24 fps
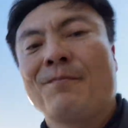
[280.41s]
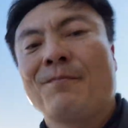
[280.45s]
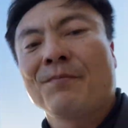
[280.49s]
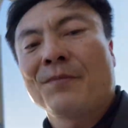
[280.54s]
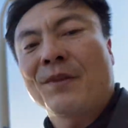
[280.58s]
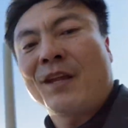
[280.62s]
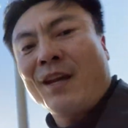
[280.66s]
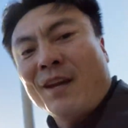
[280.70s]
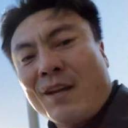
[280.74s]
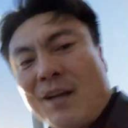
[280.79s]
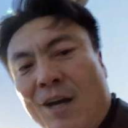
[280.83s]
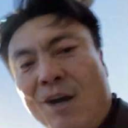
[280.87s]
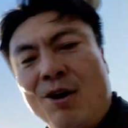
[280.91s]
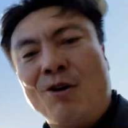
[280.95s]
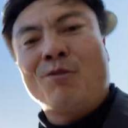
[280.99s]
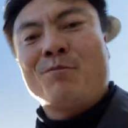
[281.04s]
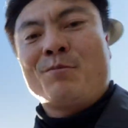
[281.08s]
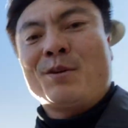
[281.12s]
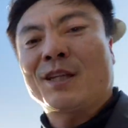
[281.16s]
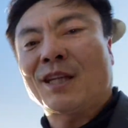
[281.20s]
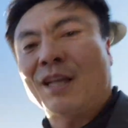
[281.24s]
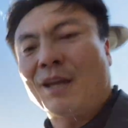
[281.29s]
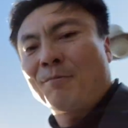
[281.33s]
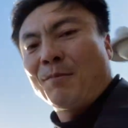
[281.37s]
ね、顔を見
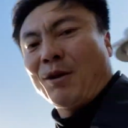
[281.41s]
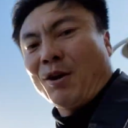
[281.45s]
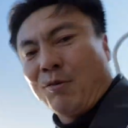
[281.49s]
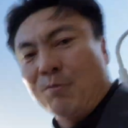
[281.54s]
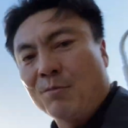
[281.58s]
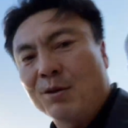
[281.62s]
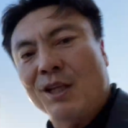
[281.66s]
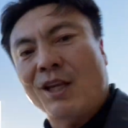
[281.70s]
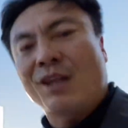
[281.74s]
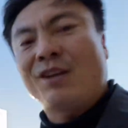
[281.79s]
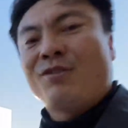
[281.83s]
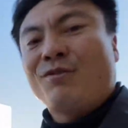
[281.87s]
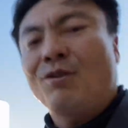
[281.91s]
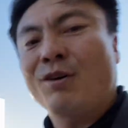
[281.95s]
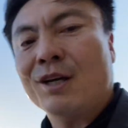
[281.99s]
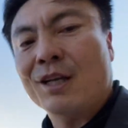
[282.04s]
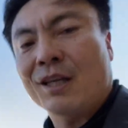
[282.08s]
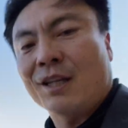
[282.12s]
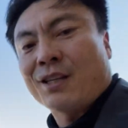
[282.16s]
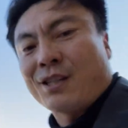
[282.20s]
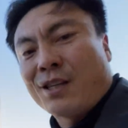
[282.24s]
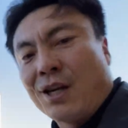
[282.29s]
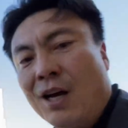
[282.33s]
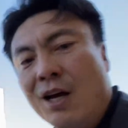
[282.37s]
て目を見て言うわけで
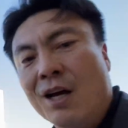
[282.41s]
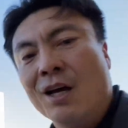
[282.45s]
す